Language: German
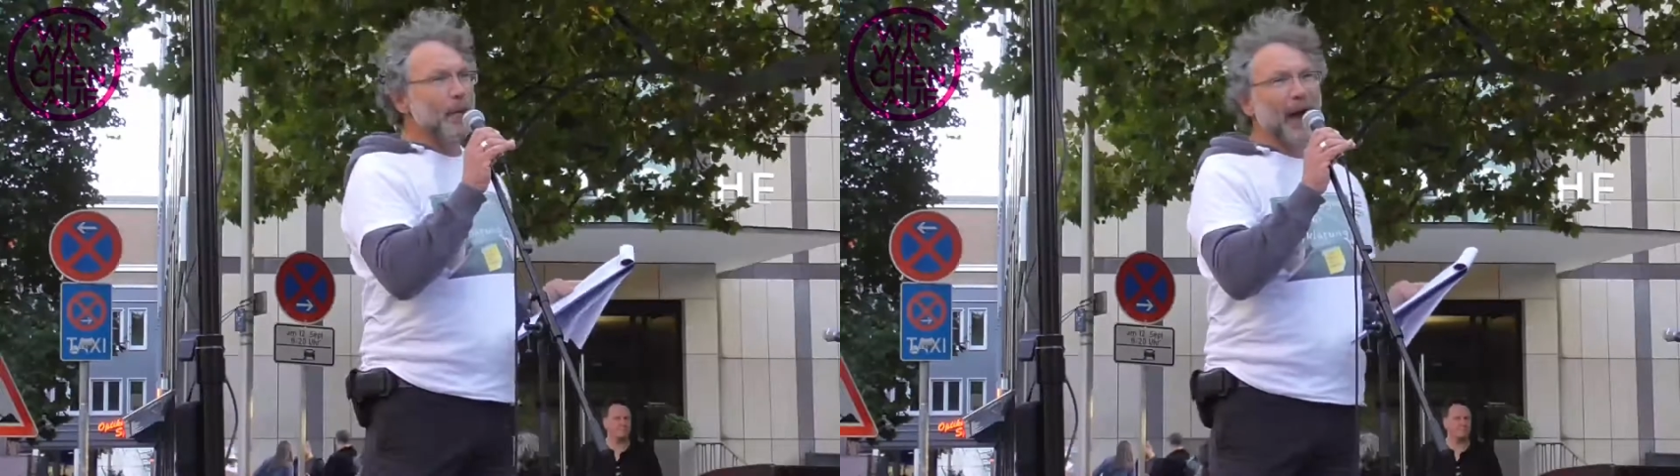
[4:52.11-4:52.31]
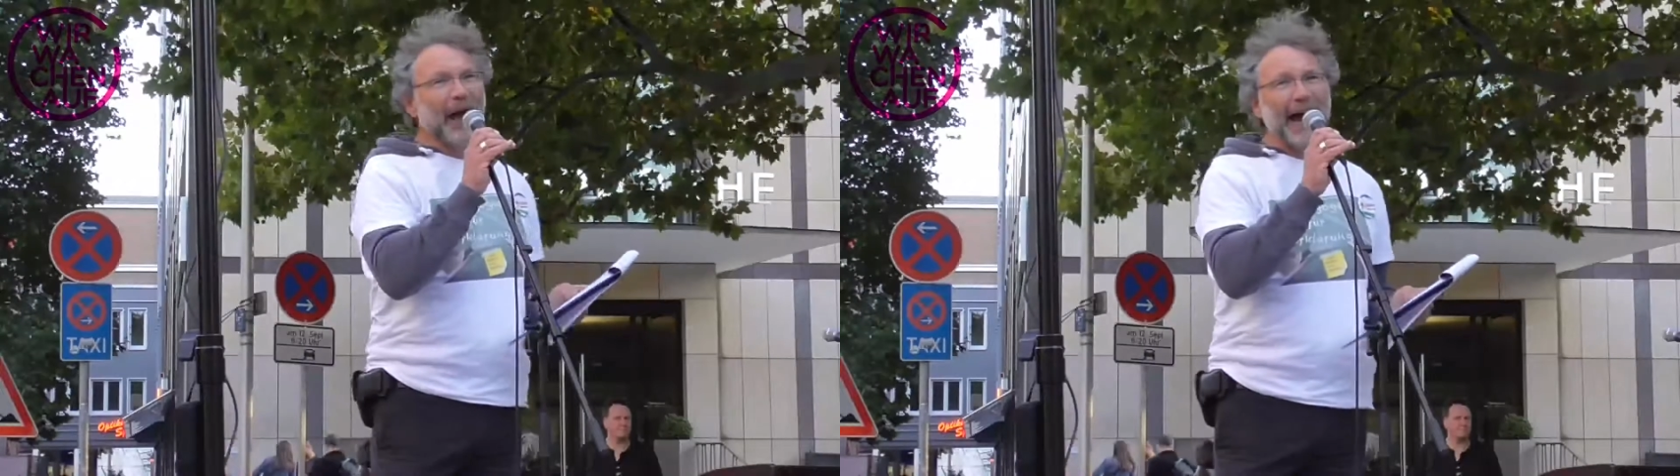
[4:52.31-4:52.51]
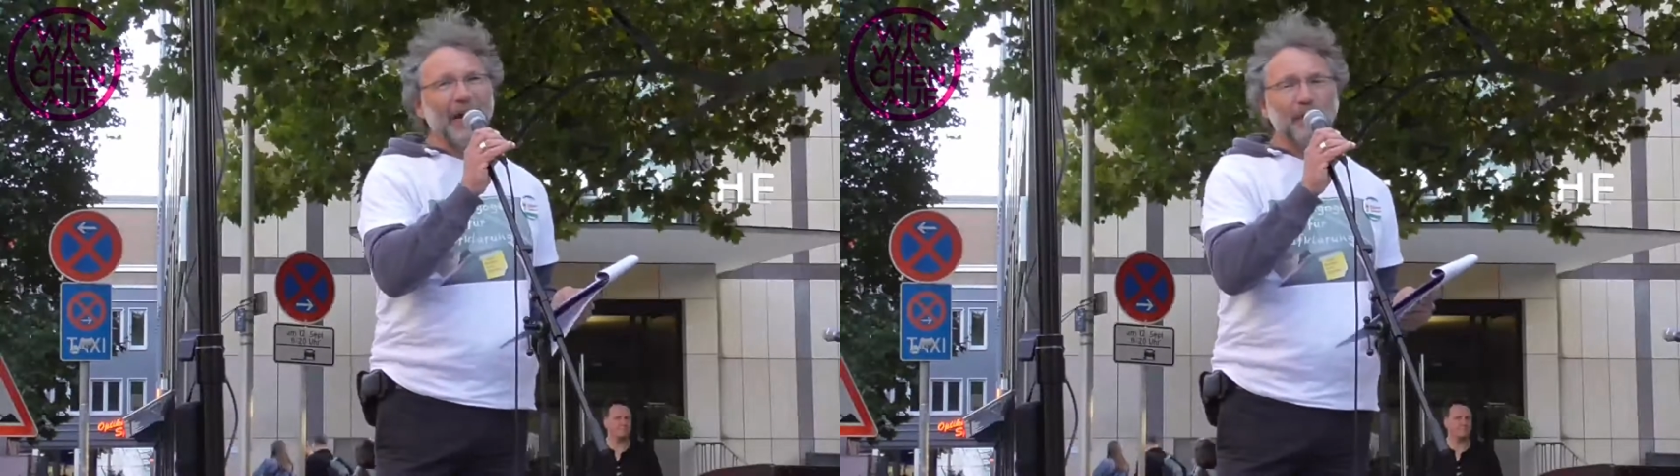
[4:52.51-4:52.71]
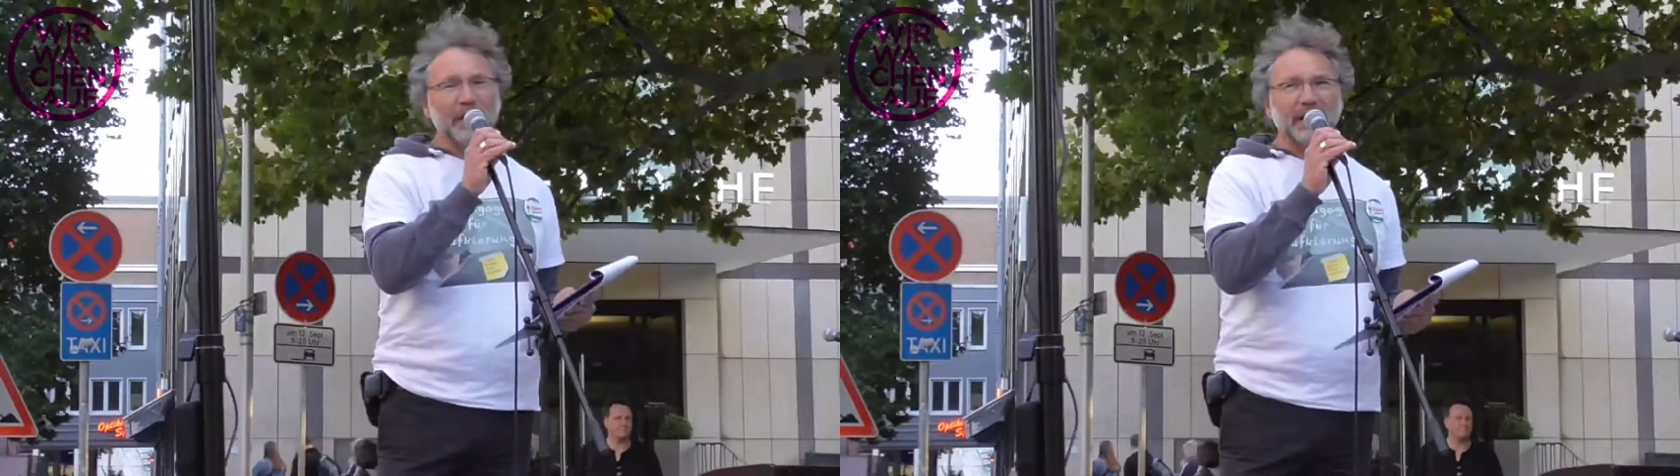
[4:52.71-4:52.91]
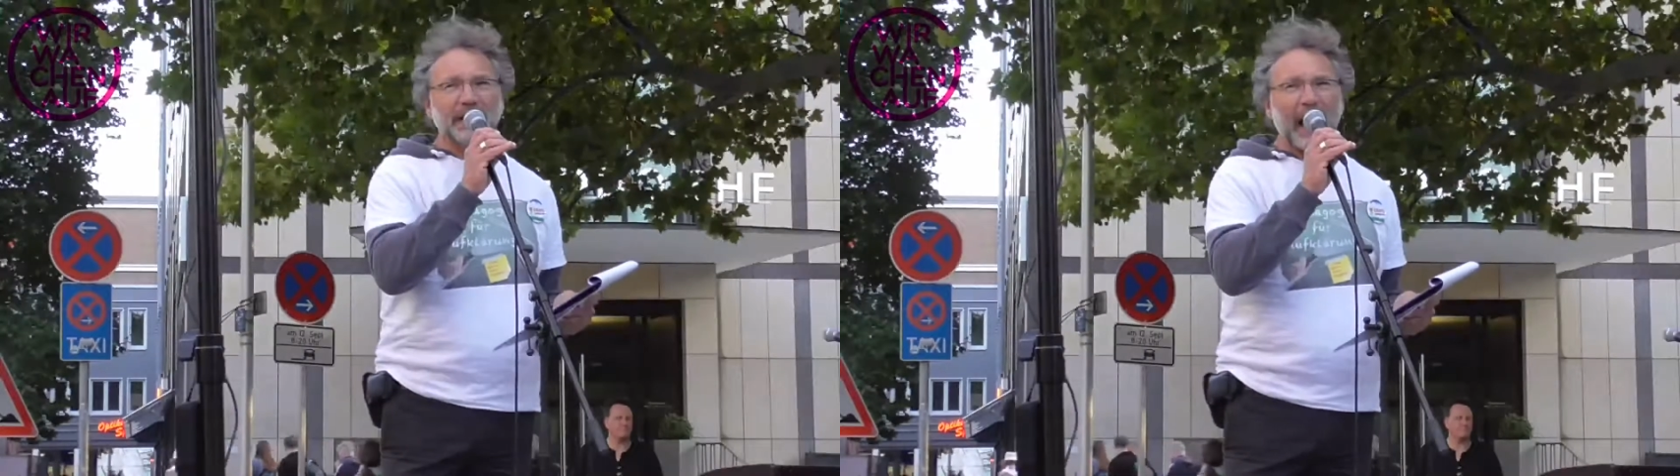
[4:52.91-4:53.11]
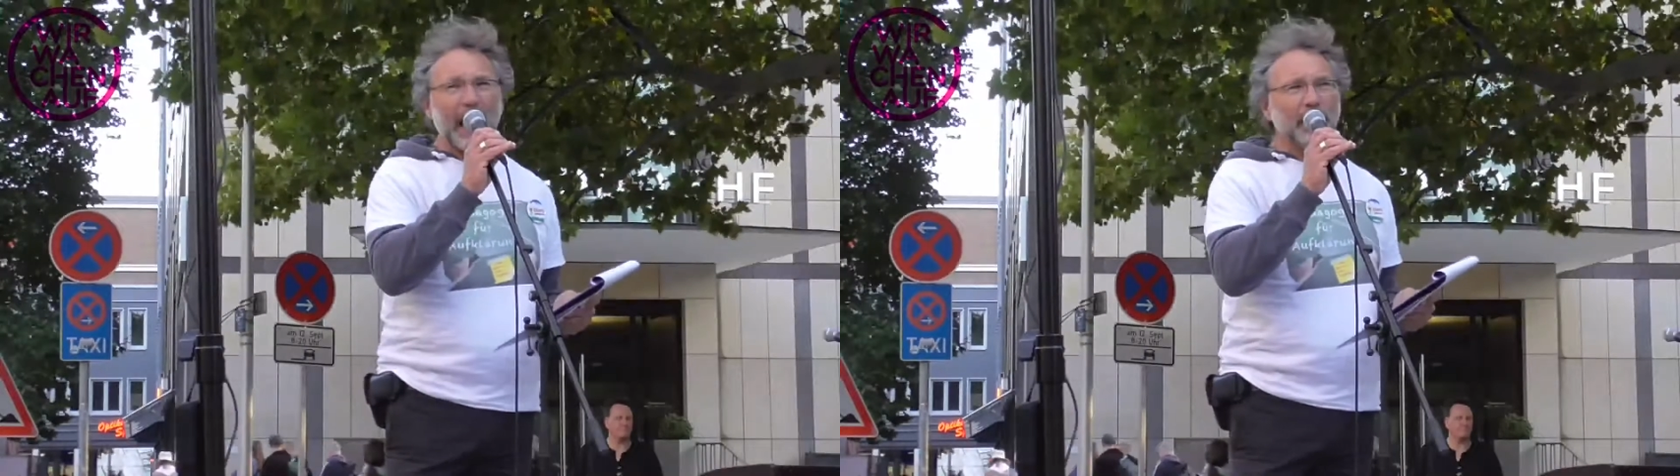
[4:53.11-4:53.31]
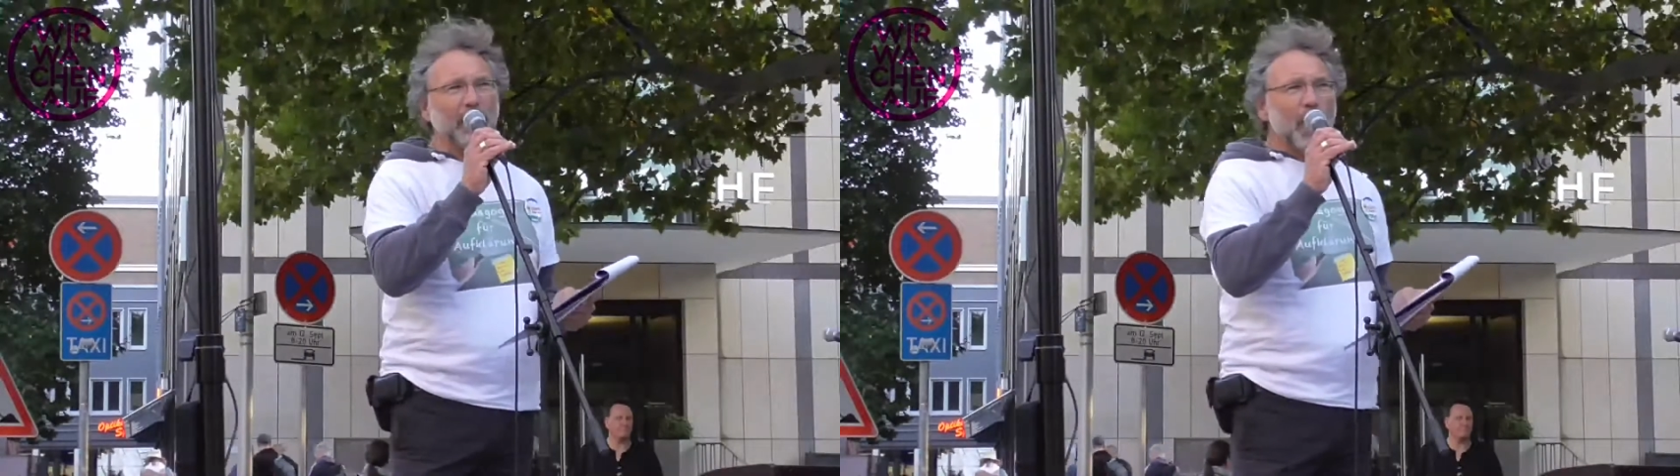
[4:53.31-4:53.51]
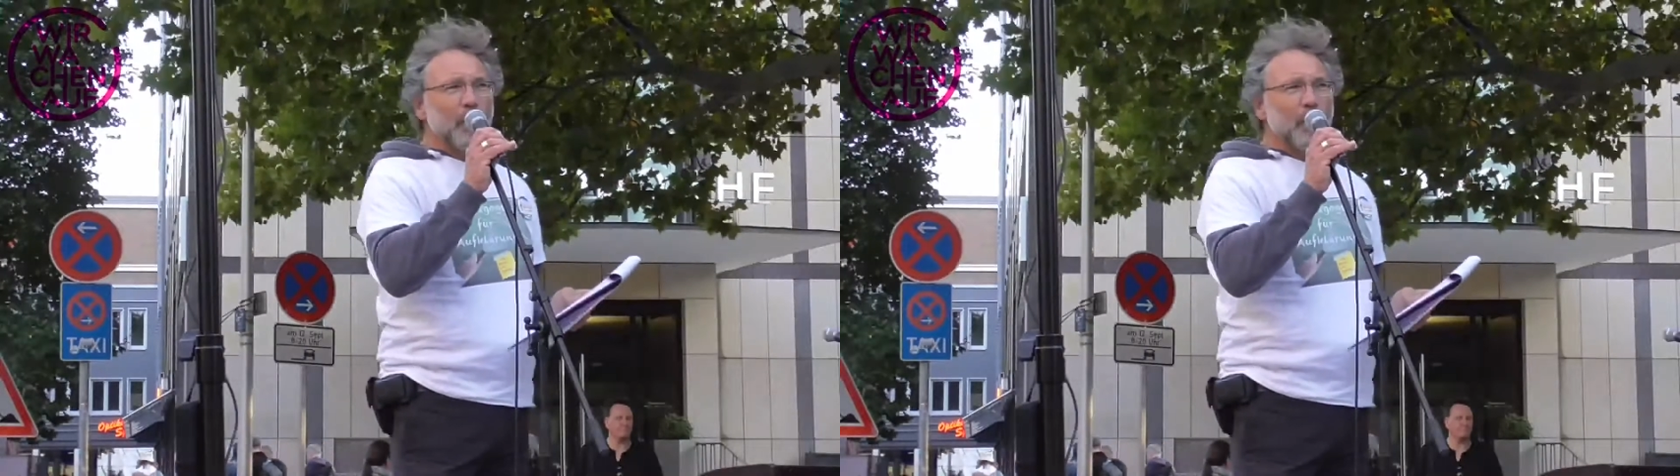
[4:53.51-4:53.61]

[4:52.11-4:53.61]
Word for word: Bereitwilligkeit